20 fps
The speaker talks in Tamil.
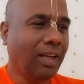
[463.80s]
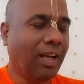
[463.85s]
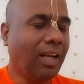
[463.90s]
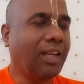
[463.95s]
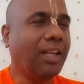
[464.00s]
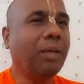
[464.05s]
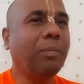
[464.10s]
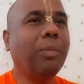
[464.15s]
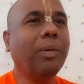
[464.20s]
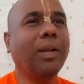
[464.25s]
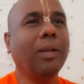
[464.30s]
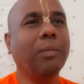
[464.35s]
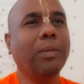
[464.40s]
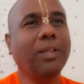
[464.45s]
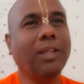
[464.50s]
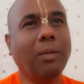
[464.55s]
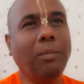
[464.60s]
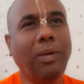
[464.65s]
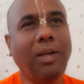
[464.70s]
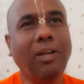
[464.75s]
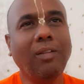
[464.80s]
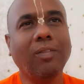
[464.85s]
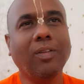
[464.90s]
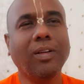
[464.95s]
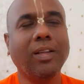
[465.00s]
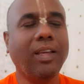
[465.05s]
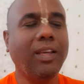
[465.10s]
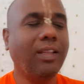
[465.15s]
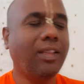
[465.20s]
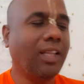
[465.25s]
ஆனால் இப்போ நம்ம தமிழ்
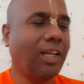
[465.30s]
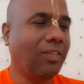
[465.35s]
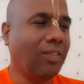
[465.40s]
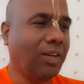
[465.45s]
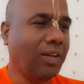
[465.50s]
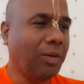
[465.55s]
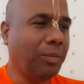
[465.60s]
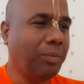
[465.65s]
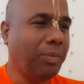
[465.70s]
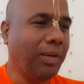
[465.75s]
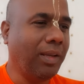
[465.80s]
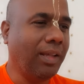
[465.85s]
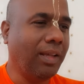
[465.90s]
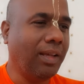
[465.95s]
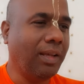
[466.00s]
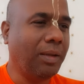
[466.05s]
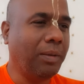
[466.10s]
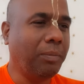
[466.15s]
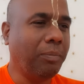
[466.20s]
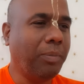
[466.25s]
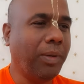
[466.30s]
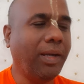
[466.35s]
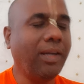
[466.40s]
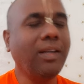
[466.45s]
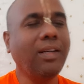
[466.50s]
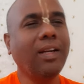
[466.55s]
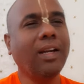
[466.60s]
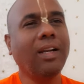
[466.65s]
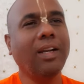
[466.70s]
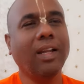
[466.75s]
கீதா வகுப்பில்
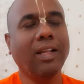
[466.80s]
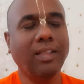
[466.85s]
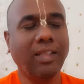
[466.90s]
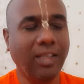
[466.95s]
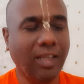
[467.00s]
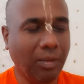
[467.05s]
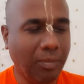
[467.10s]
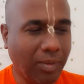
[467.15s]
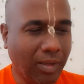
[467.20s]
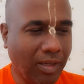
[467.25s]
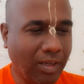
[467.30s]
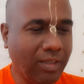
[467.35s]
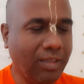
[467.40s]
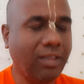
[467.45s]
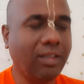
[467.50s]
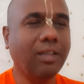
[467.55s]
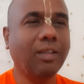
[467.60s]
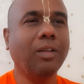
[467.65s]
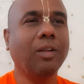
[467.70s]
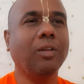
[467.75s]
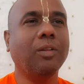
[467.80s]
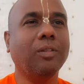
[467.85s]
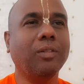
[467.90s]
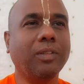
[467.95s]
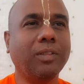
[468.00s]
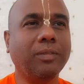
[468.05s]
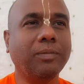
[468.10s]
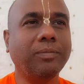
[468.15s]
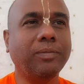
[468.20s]
பெண்கள் அதிகமாக இருக்கிறோம்